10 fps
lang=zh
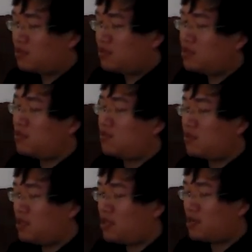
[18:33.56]
其实就
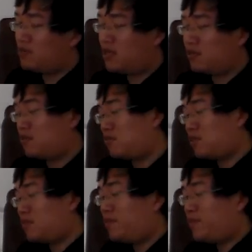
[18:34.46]
可以看出来，就是
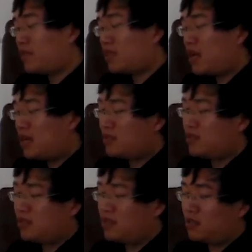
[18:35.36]
说他
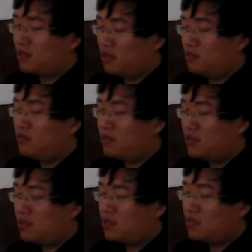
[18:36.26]
的这个格物
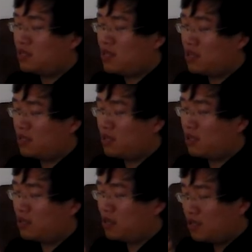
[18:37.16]
致知的这样的一
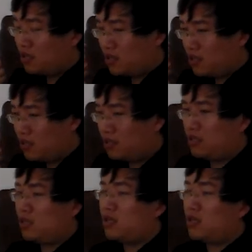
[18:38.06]
个理
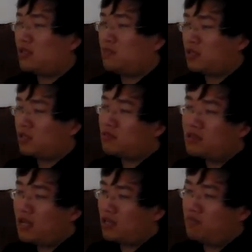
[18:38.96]
念，那么
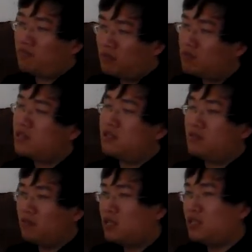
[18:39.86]
他也同时
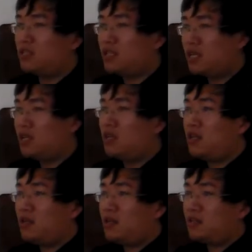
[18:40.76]
融合在
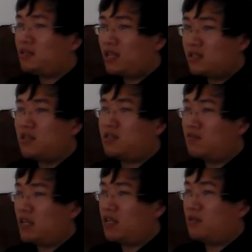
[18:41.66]
他的政治
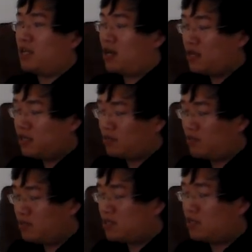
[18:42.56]
观念里面，而且
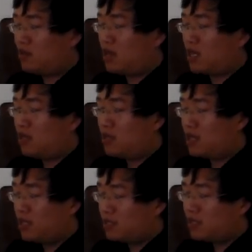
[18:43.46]
同时的话，
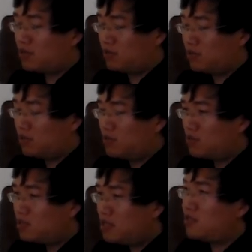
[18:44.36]
他的这种
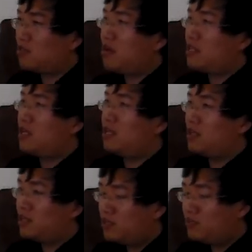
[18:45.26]
政治观念
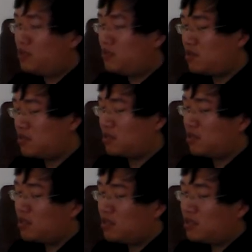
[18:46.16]
也是最后是。